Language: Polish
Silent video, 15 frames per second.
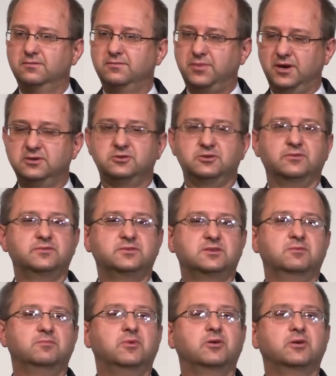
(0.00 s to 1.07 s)

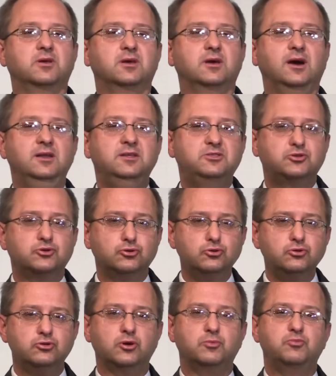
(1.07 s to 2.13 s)
pasiowce moje. Ale
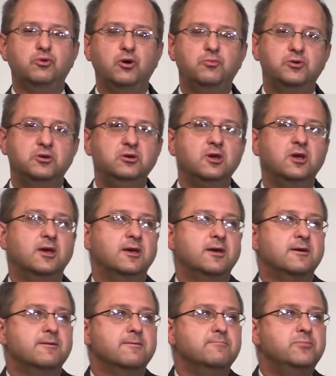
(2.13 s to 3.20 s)
trudno byłoby
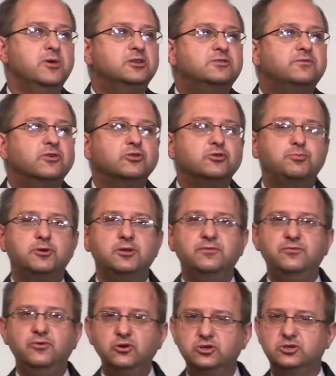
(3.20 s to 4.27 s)
mieć
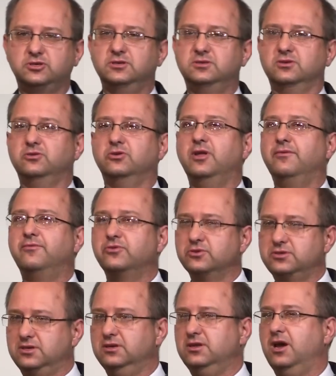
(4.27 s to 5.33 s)
wątpliwości co do
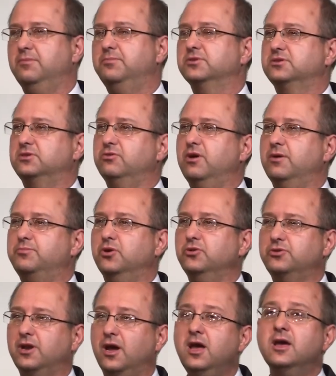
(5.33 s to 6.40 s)
nawrócenia apostoła
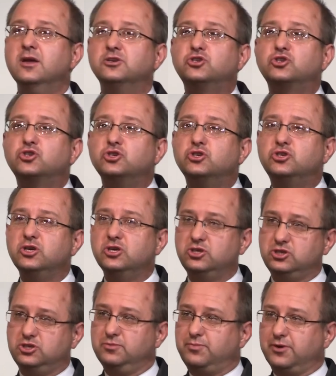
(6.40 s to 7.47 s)
Piotra
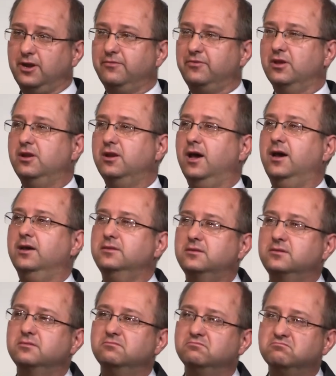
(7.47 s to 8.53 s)
30 prawie
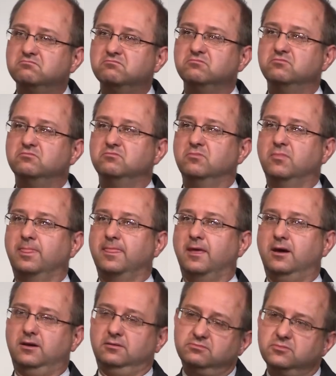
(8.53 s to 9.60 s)
lat,
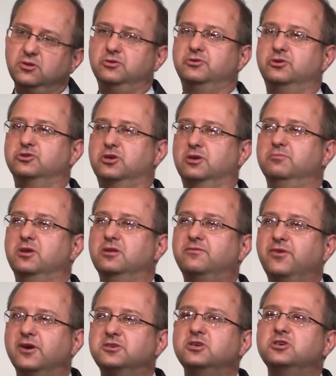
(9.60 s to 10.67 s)
a, no troszkę mniej,
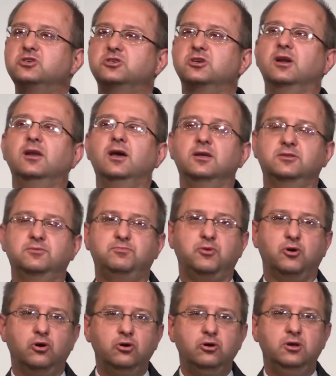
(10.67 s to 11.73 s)
20 lat
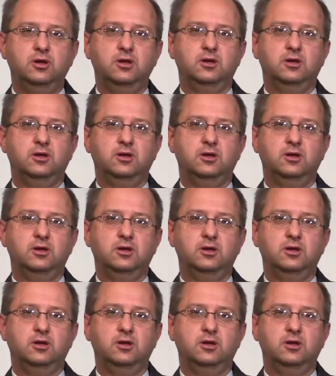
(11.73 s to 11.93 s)
po